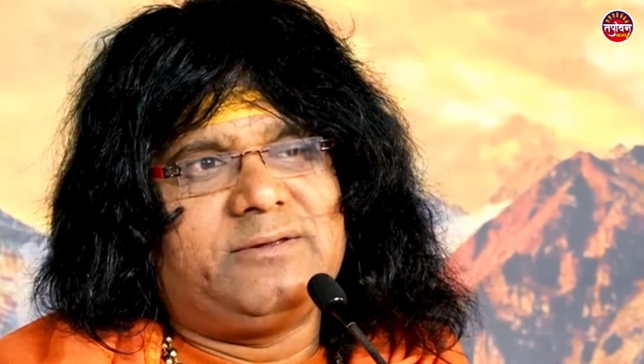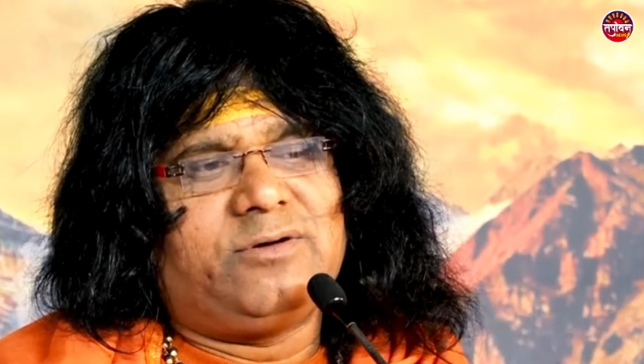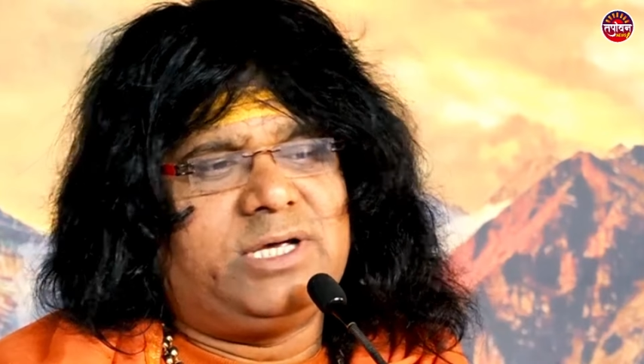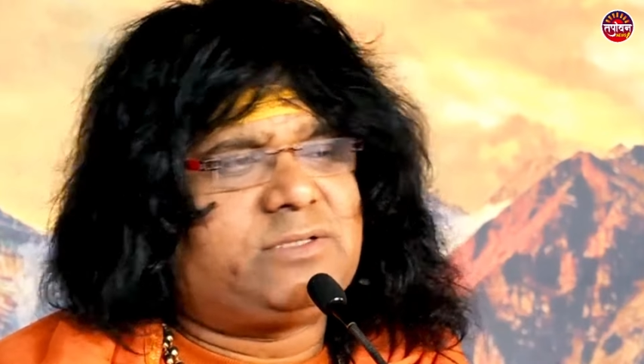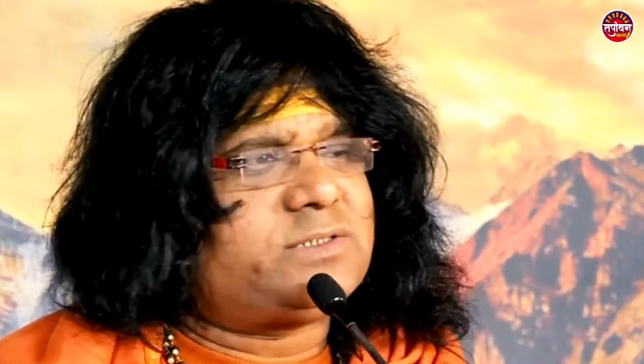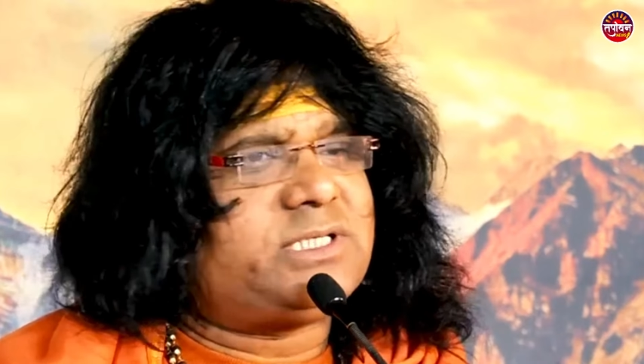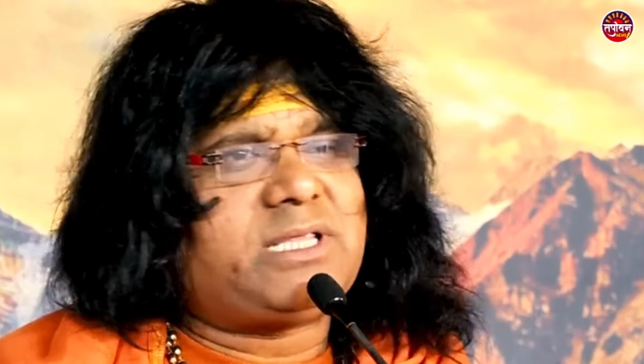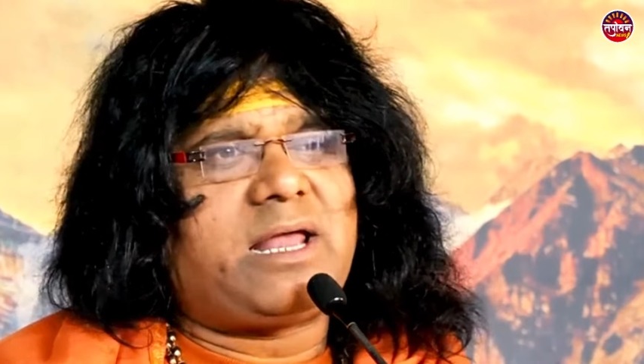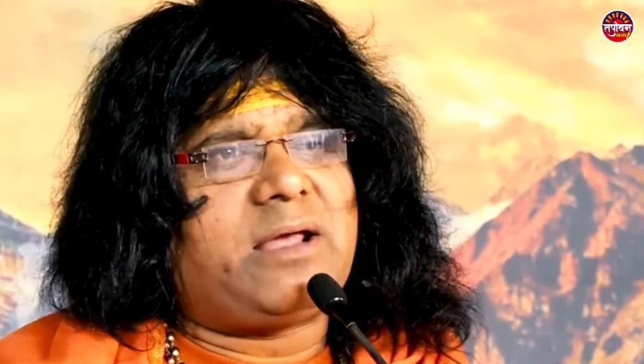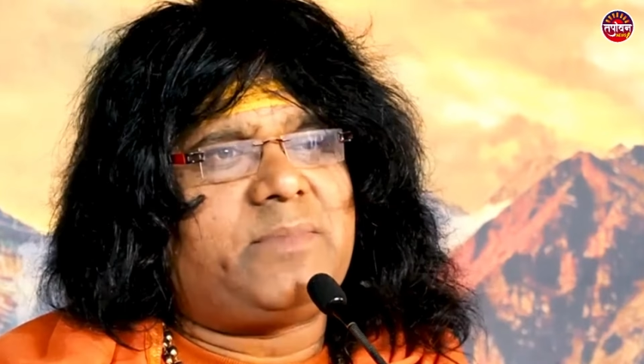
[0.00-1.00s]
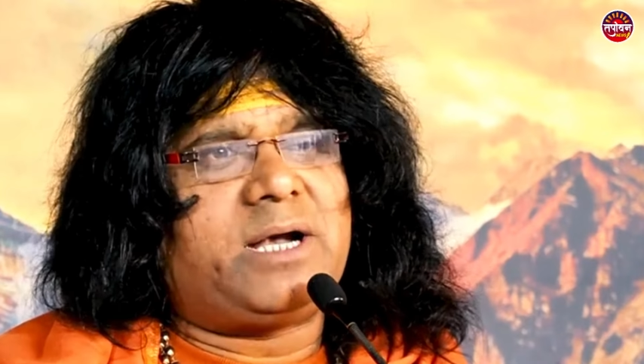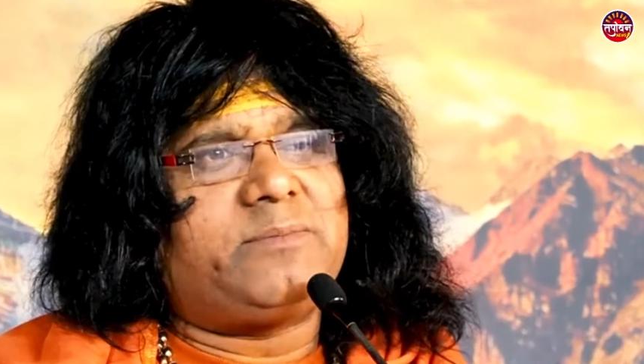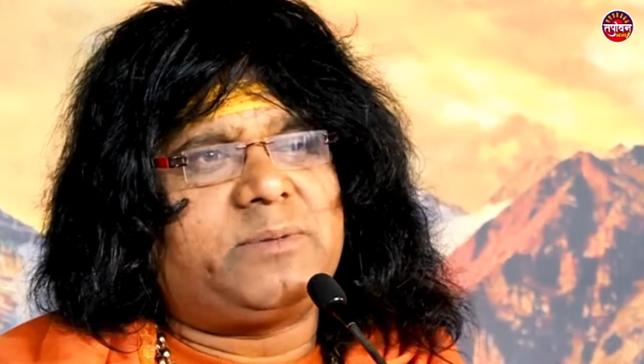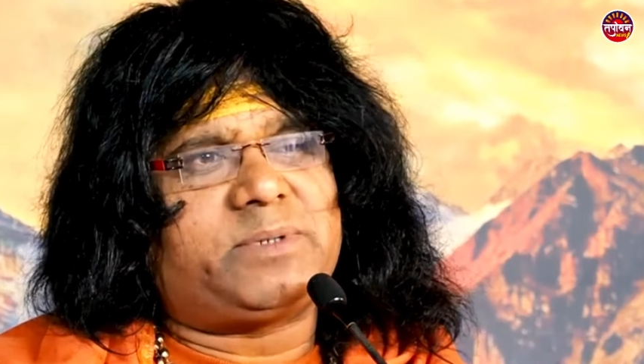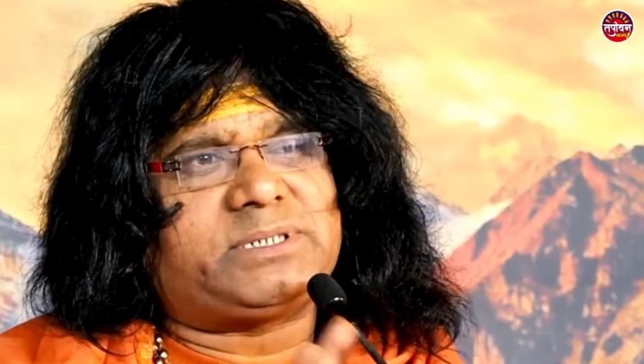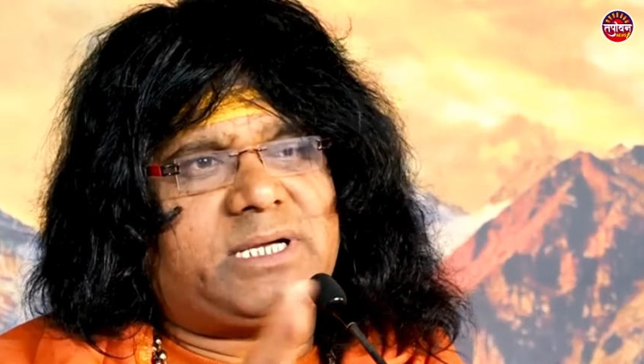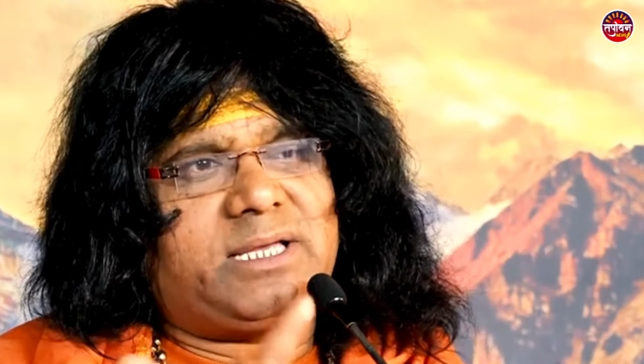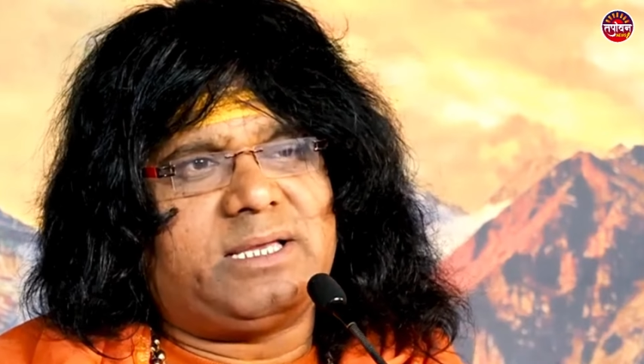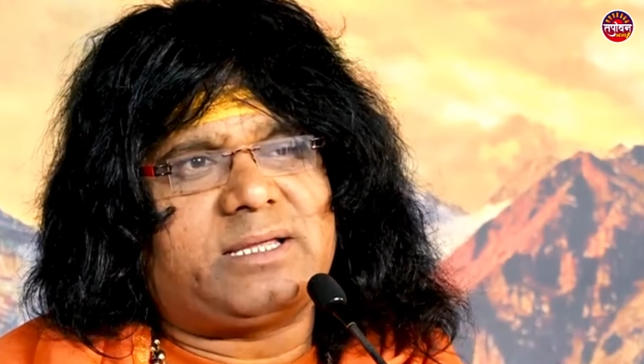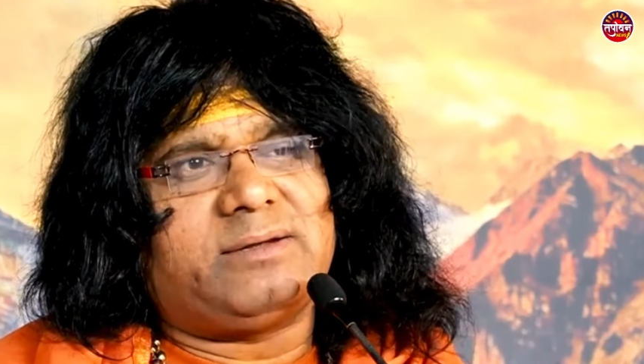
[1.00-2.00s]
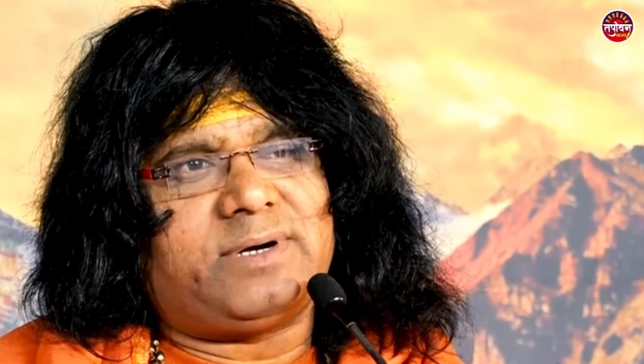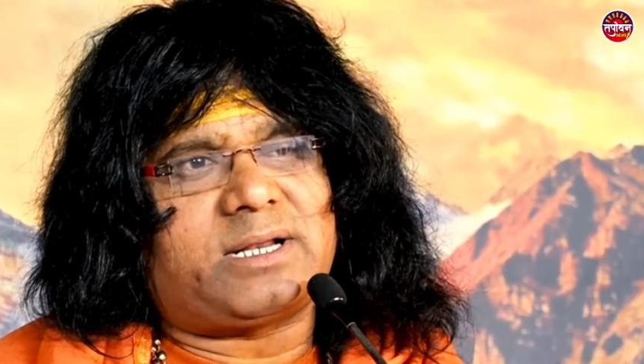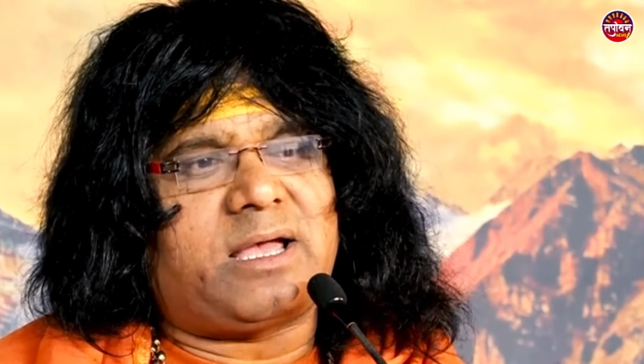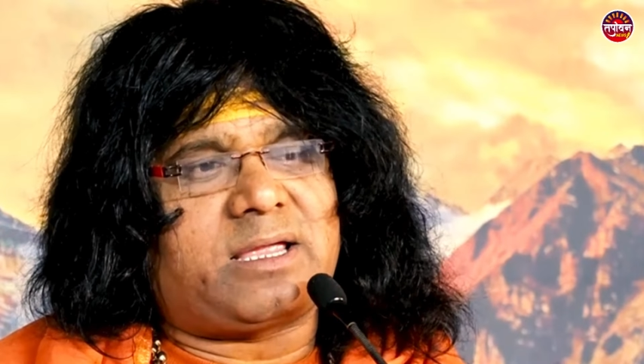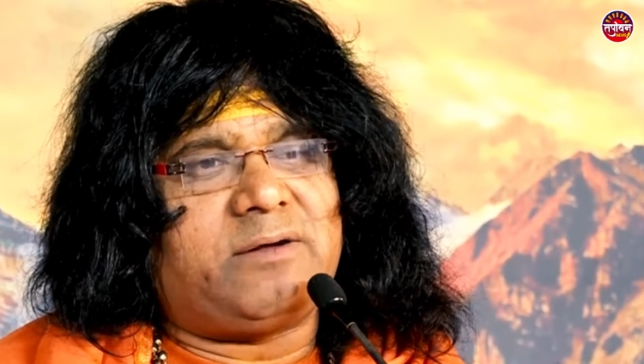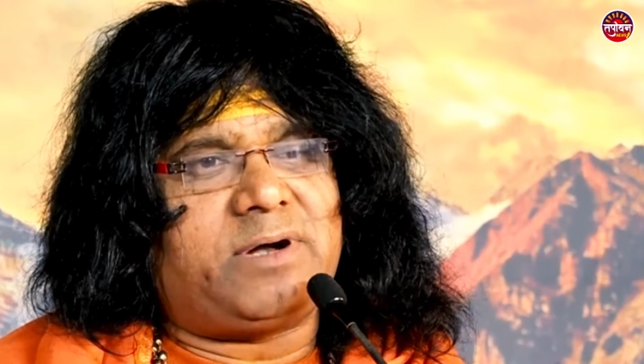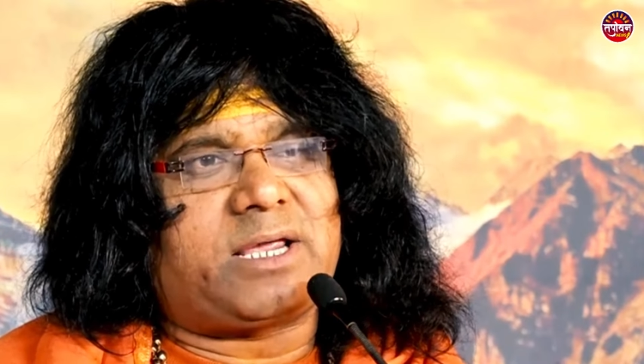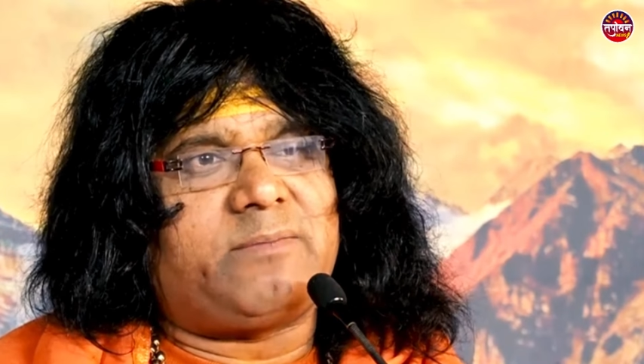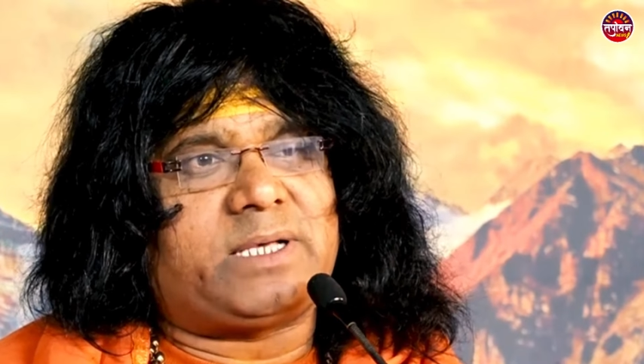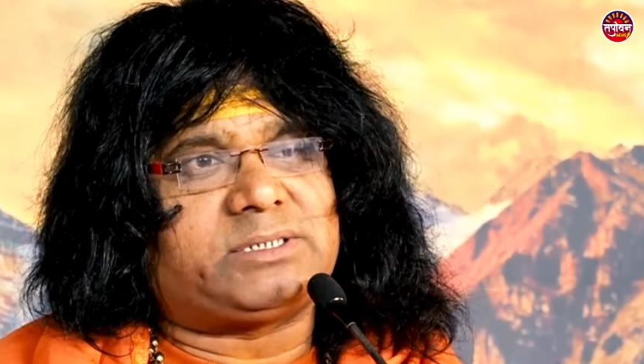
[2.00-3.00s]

वही तो सीधा रामायण में प्रसंग है केवट का केवट के पास